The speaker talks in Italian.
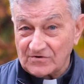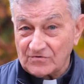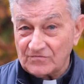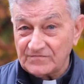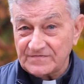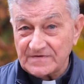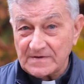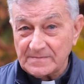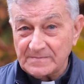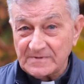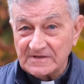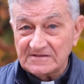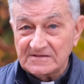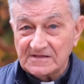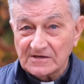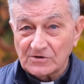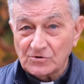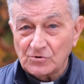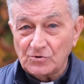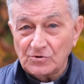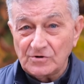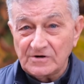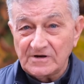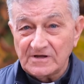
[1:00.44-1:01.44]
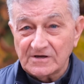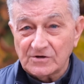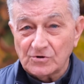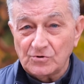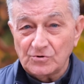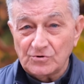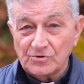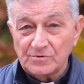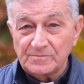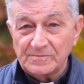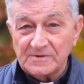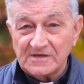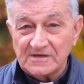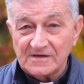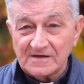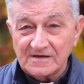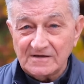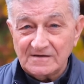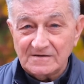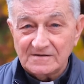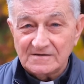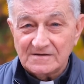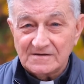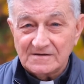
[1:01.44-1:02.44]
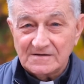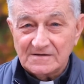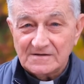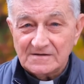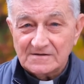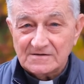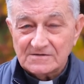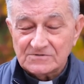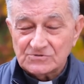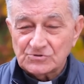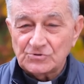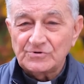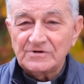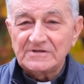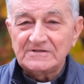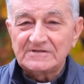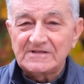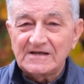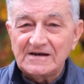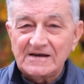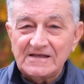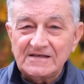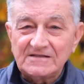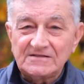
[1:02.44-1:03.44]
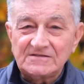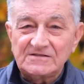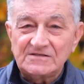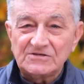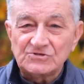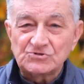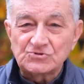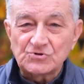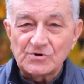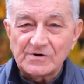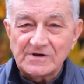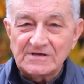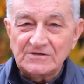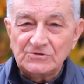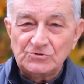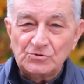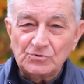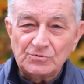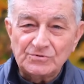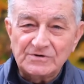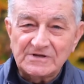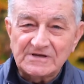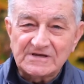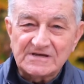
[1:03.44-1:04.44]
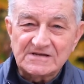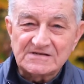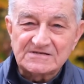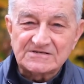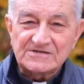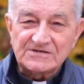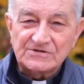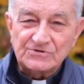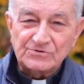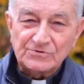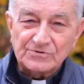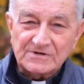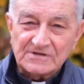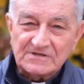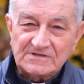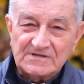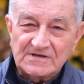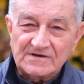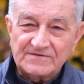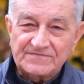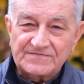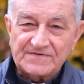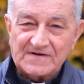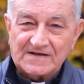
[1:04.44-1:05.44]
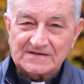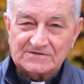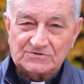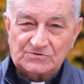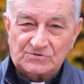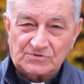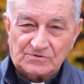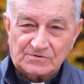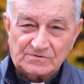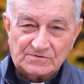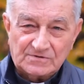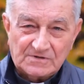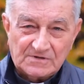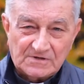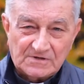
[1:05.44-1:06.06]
ovviamente con l'economia, sono i talenti, cioè i doni che il Signore ti ha fatto,